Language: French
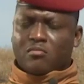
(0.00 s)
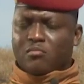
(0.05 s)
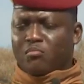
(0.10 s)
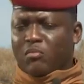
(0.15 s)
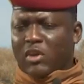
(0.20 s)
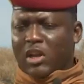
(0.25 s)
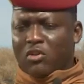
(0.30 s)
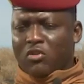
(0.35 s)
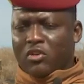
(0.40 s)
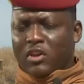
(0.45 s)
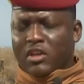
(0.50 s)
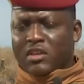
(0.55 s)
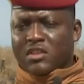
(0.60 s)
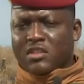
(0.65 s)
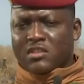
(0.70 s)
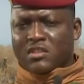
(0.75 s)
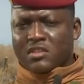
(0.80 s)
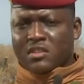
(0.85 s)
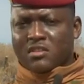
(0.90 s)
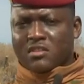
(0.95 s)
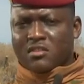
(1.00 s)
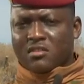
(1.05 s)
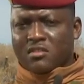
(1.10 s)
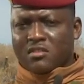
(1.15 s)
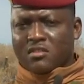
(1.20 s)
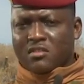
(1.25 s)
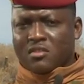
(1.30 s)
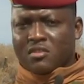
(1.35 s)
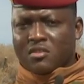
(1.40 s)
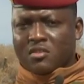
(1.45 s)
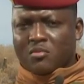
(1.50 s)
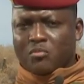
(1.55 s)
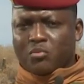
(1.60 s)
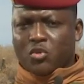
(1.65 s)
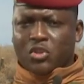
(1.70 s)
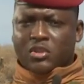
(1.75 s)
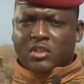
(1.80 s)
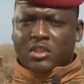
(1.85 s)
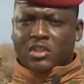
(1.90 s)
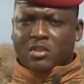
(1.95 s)
mal organisée
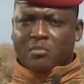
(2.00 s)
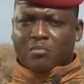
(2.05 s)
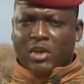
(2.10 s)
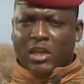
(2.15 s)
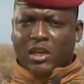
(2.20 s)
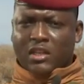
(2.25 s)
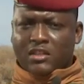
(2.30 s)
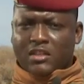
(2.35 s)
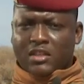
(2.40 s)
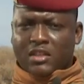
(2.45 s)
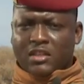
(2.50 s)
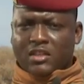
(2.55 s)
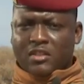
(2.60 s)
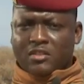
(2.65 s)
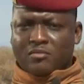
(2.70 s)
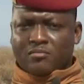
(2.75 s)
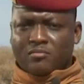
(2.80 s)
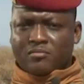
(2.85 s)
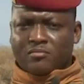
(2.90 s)
peut-être mal entraîné.